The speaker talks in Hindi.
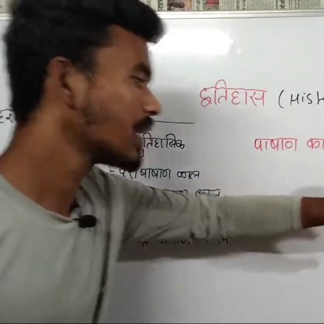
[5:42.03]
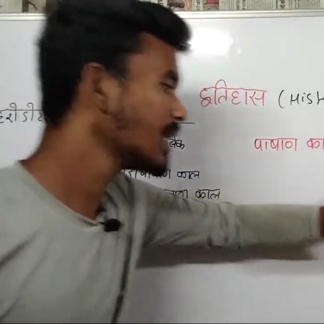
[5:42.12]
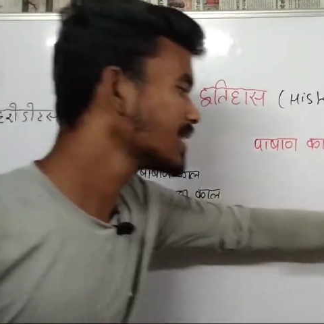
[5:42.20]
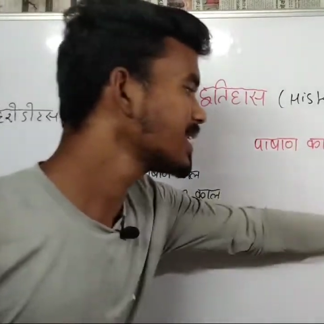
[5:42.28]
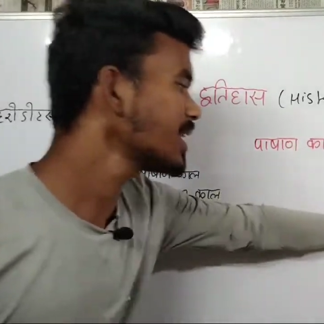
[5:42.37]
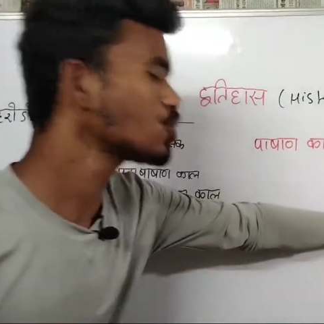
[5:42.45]
पीरियड
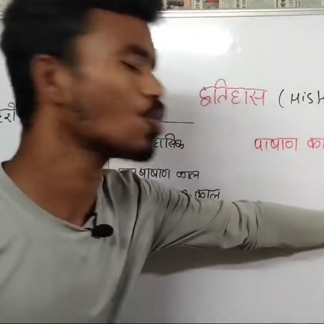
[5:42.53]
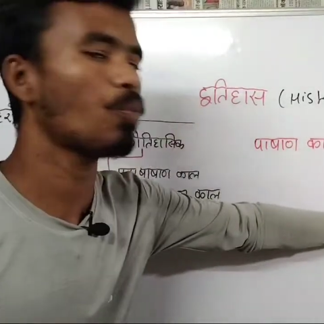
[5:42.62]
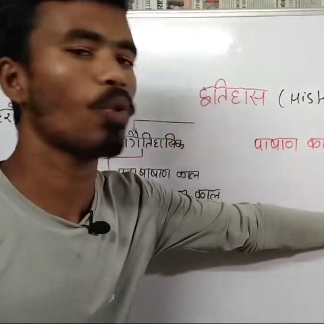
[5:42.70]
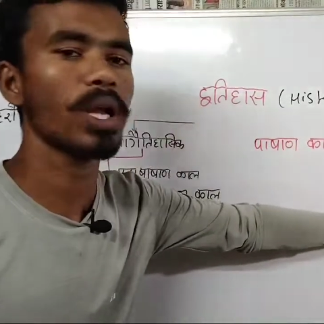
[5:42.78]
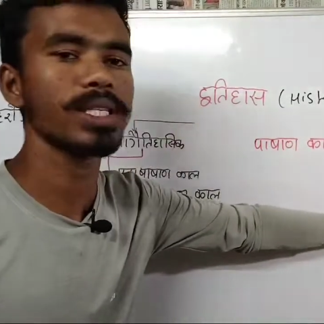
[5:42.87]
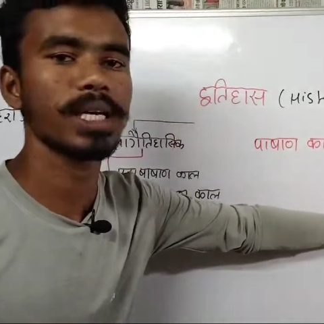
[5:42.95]
इसलिए इसको
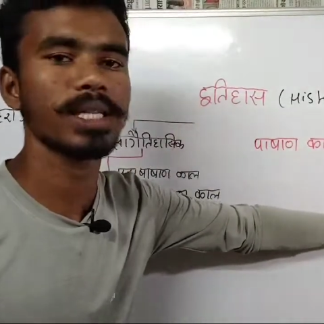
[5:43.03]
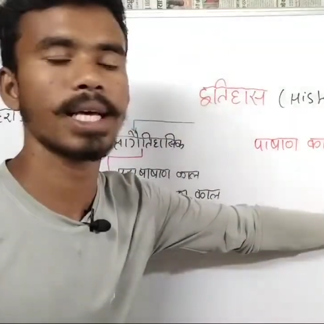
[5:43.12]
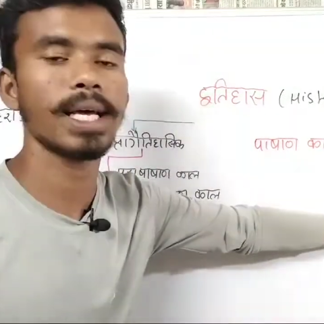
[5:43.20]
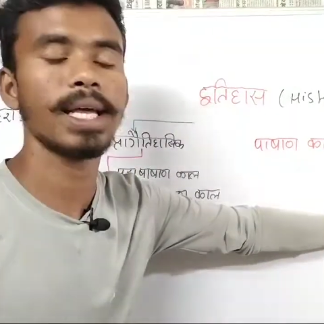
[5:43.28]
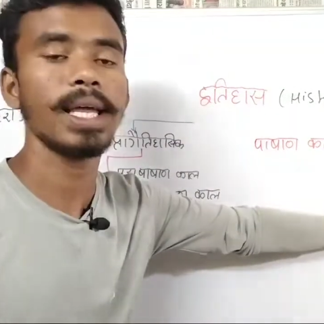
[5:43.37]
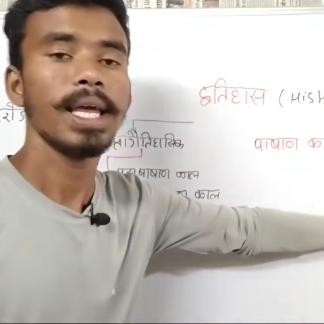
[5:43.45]
बोला
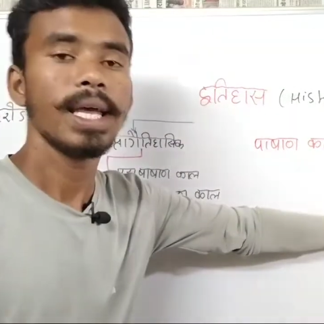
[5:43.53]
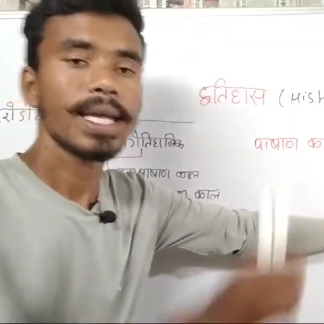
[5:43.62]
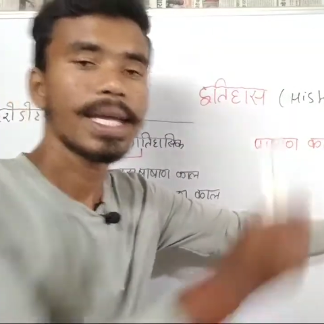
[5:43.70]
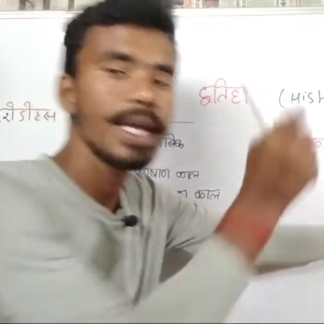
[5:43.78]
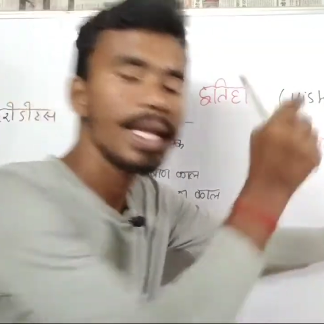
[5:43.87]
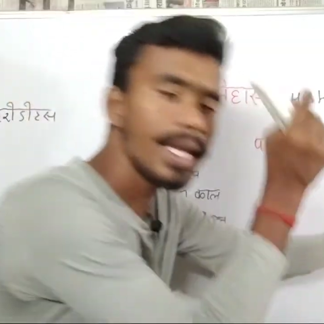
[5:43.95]
जाता है
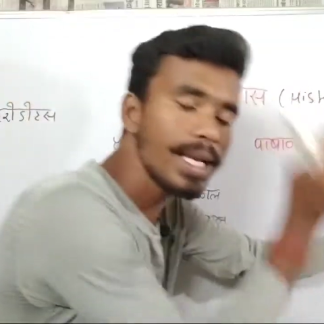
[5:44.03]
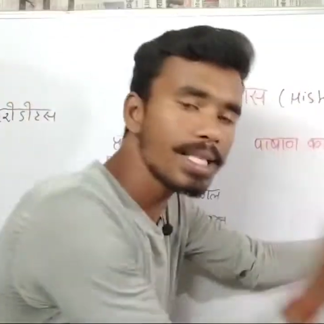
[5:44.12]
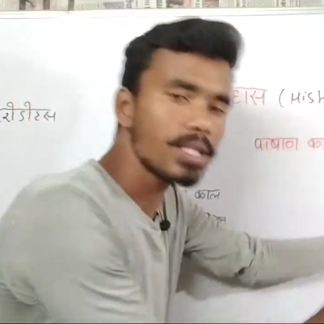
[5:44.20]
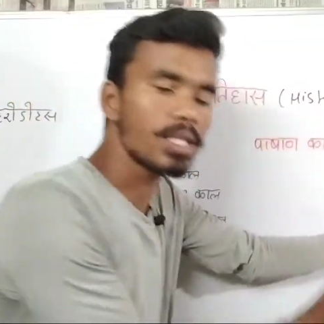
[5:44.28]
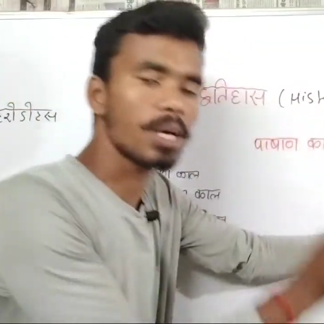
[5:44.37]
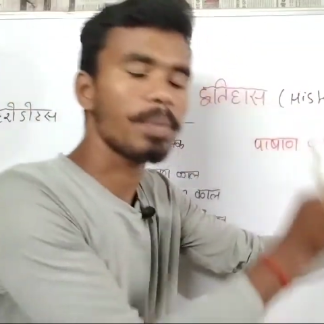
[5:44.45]
कि
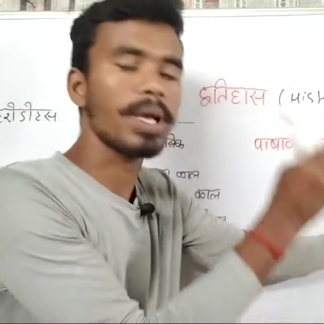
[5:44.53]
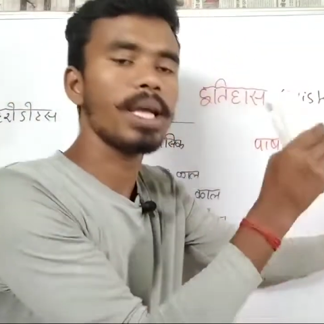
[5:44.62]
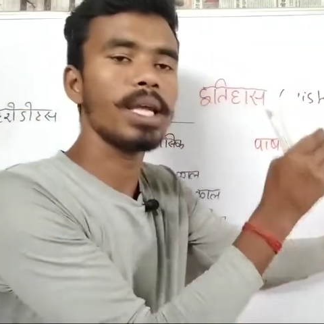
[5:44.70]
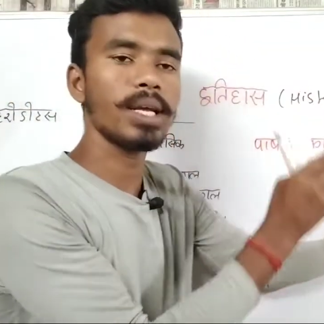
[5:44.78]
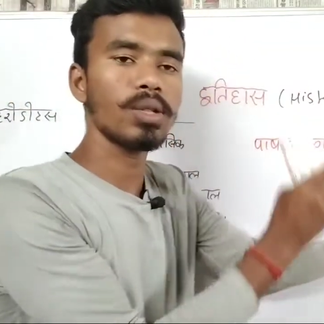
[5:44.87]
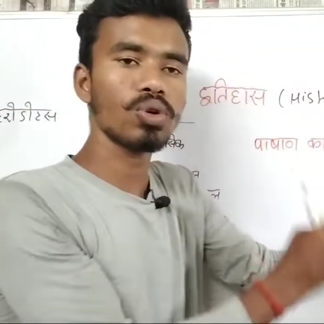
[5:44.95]
इस
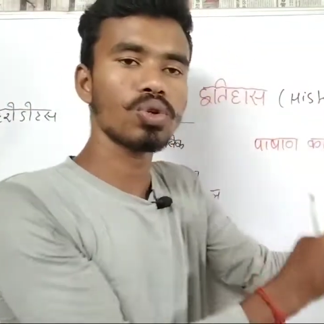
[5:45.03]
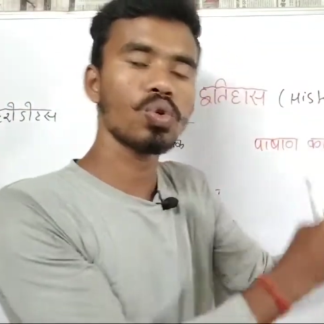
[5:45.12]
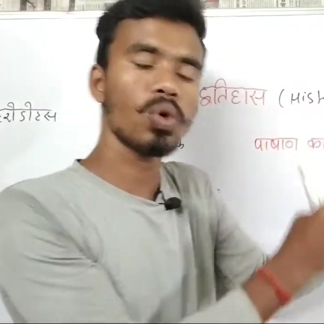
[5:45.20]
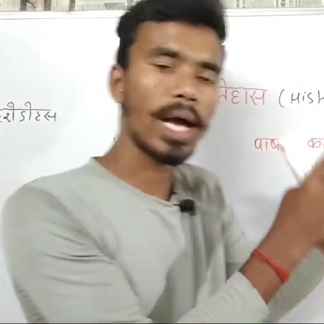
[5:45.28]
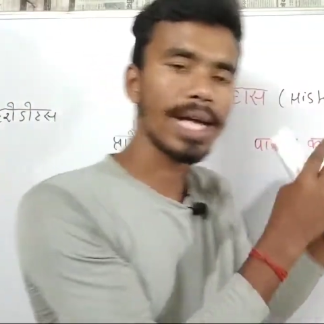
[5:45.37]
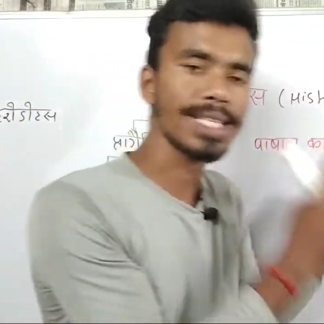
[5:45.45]
समय ये
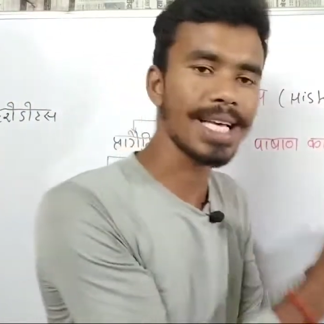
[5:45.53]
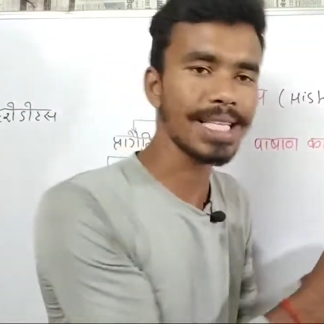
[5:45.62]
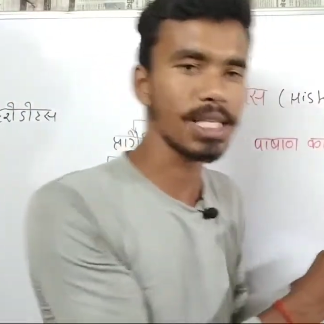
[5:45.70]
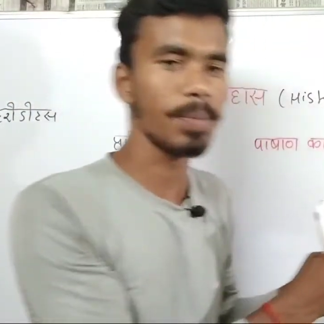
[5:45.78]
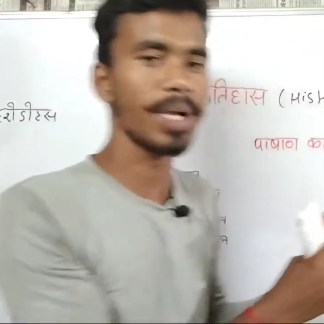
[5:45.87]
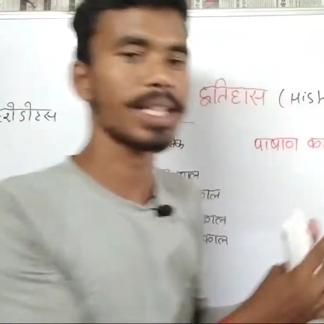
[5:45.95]
दोस्तों ऐसा
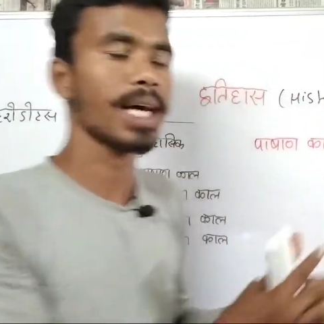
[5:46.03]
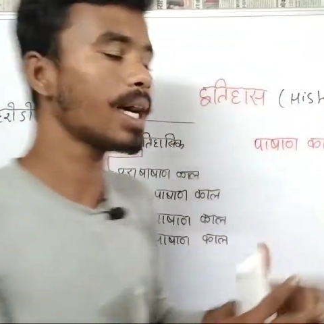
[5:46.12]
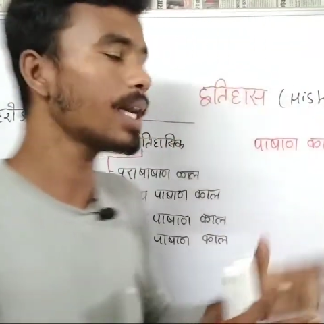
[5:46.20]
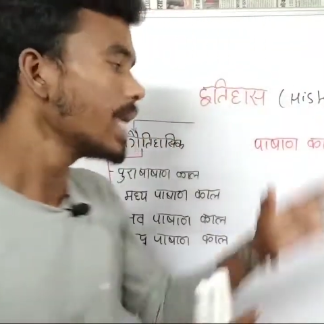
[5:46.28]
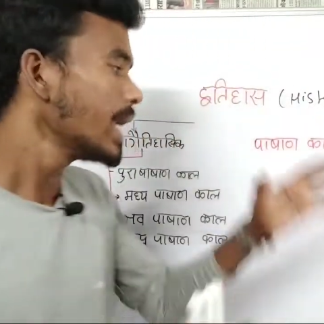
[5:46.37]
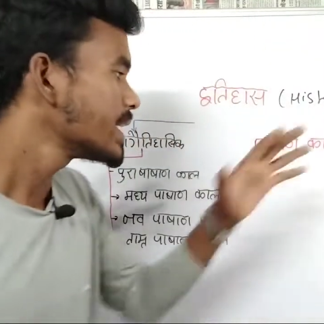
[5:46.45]
समय था